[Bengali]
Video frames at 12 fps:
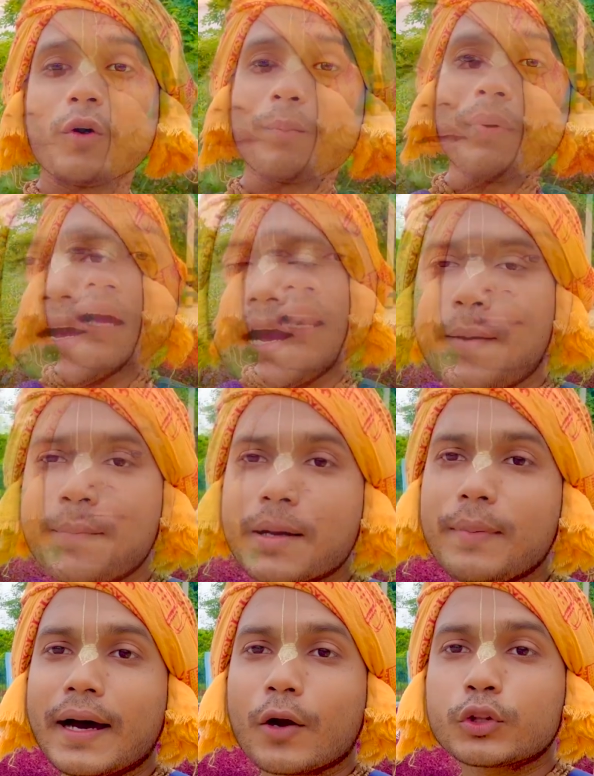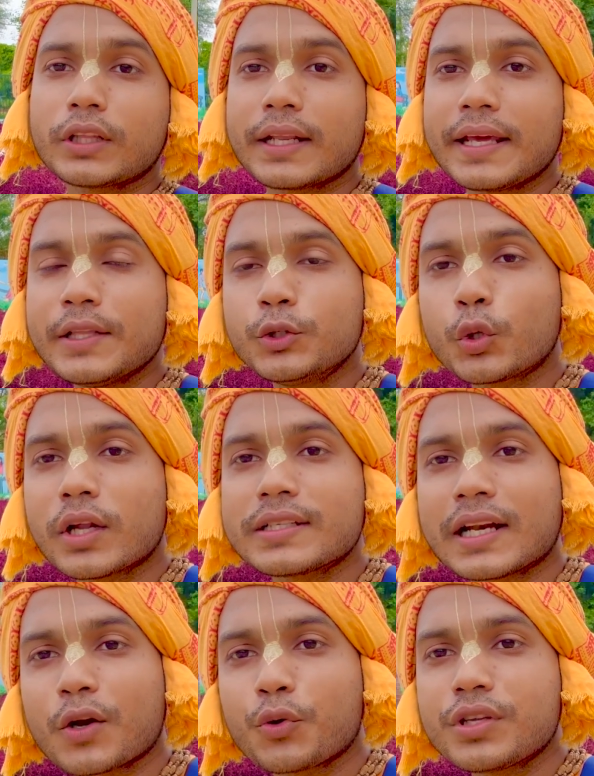বাংলা আমরা ভারতের হিন্দুরা
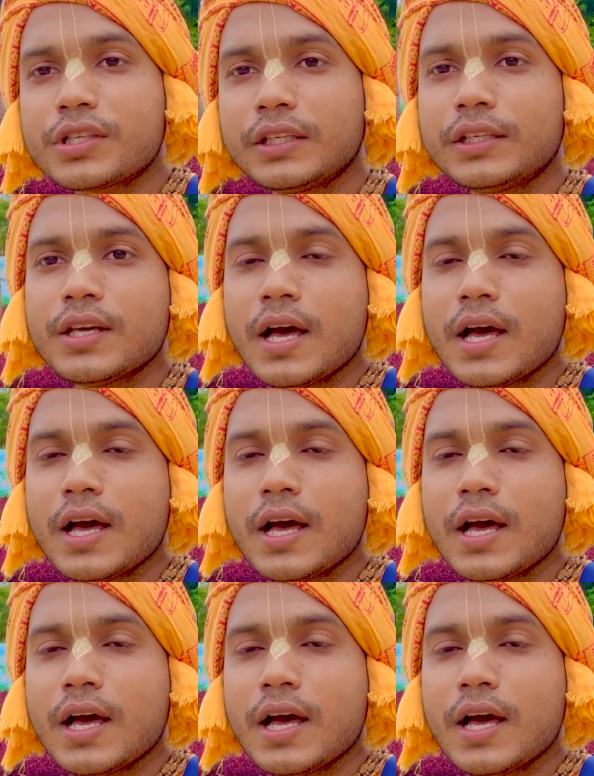যারা রয়েছি